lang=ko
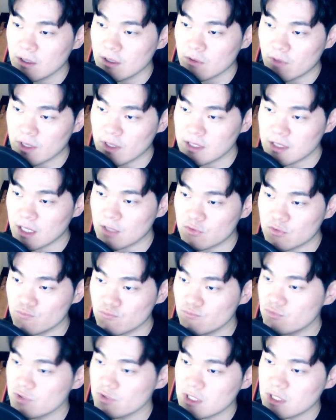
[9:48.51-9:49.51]
굉장히
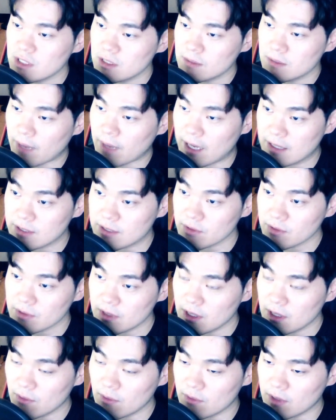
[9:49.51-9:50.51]
눈부신
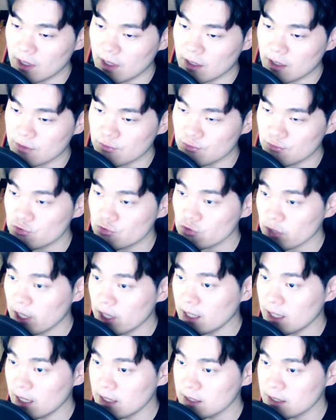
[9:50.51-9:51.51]
발전을 하거나 둘 중에
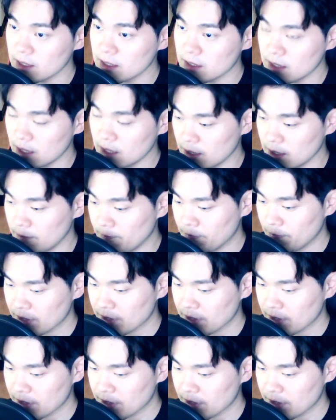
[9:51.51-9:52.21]
하나일 텐데